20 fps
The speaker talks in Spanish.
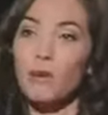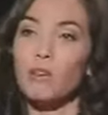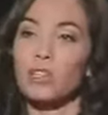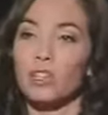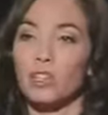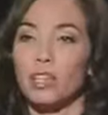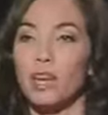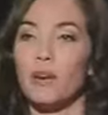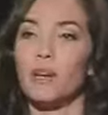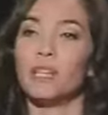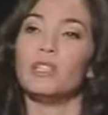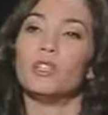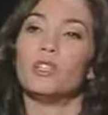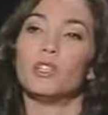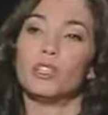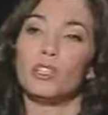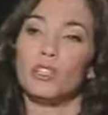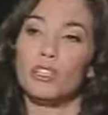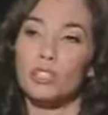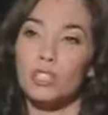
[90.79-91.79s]
cuestión del
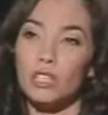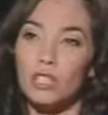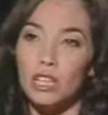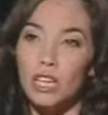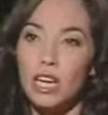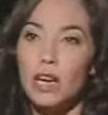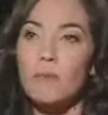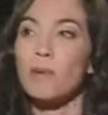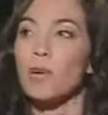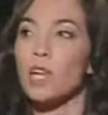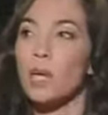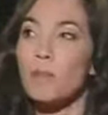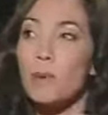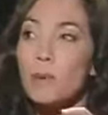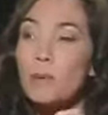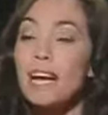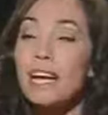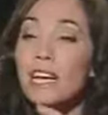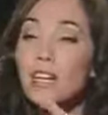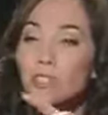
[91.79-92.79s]
abandono. Mm. Porque por
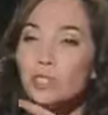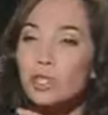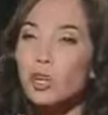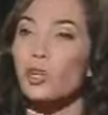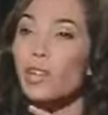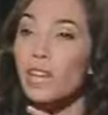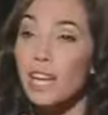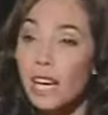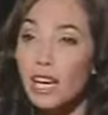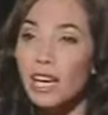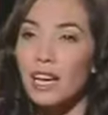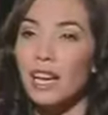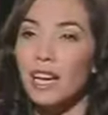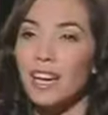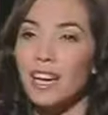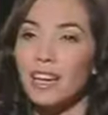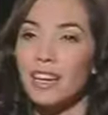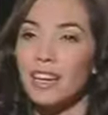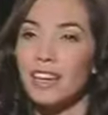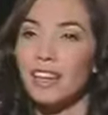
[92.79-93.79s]
más que yo
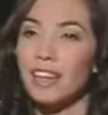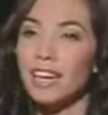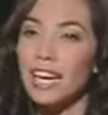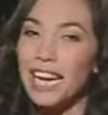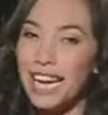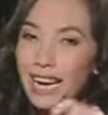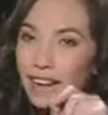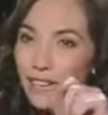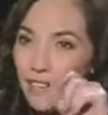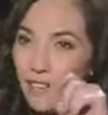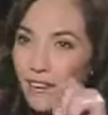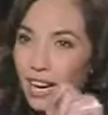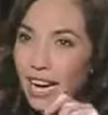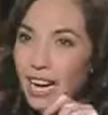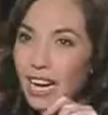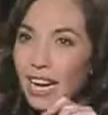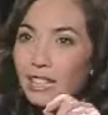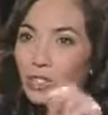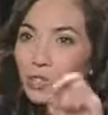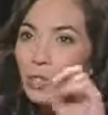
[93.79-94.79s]
deje, el
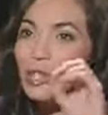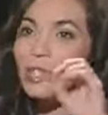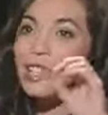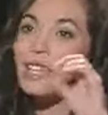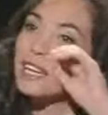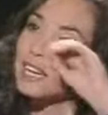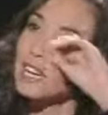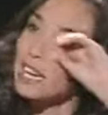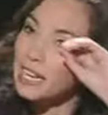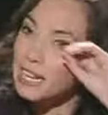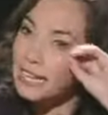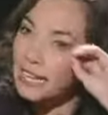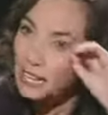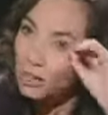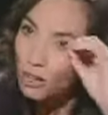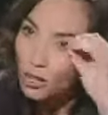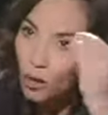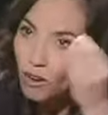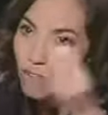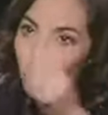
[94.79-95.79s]
fracaso en,
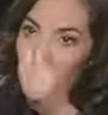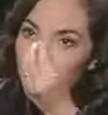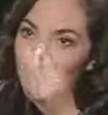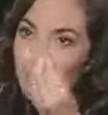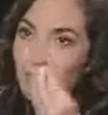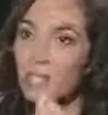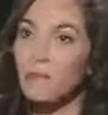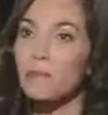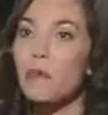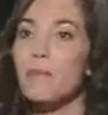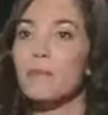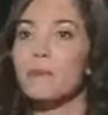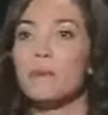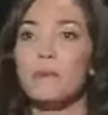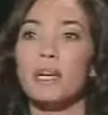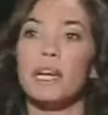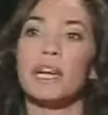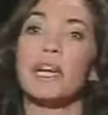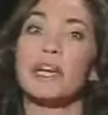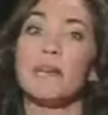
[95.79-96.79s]
el, lo afectivo a mí
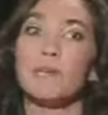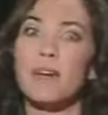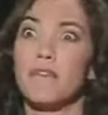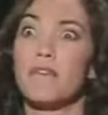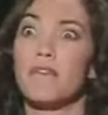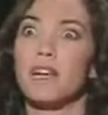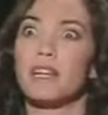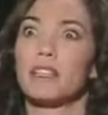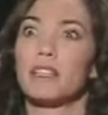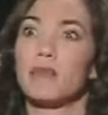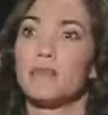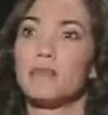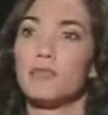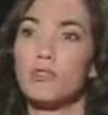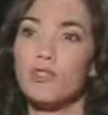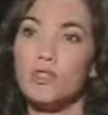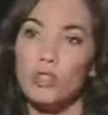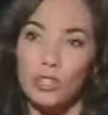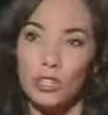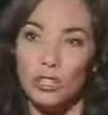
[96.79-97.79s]
me, afecta
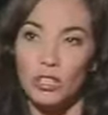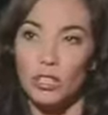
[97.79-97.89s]
mucho. Mm,